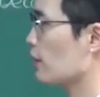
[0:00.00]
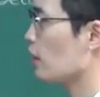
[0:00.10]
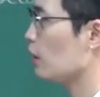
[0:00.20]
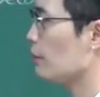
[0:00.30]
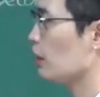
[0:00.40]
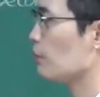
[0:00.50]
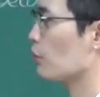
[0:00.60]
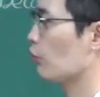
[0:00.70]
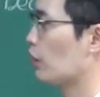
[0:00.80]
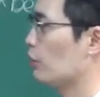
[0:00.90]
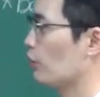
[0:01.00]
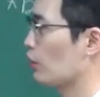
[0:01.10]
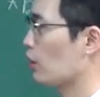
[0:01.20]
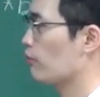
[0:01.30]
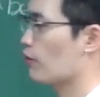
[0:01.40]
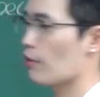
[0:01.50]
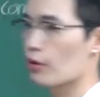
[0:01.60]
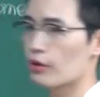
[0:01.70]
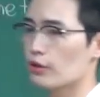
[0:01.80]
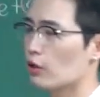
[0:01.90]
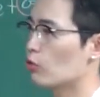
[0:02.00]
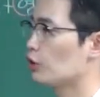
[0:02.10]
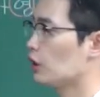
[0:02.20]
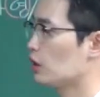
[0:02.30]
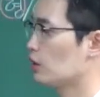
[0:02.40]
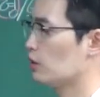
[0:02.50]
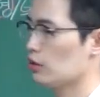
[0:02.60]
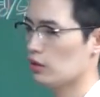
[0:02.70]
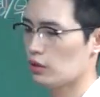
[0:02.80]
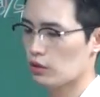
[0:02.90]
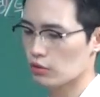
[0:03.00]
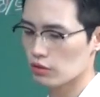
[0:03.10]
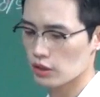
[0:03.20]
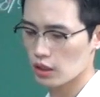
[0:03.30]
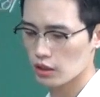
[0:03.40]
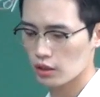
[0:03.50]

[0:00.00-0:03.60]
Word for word: 삶이 변화되었다 forever 영원히 그 끝이야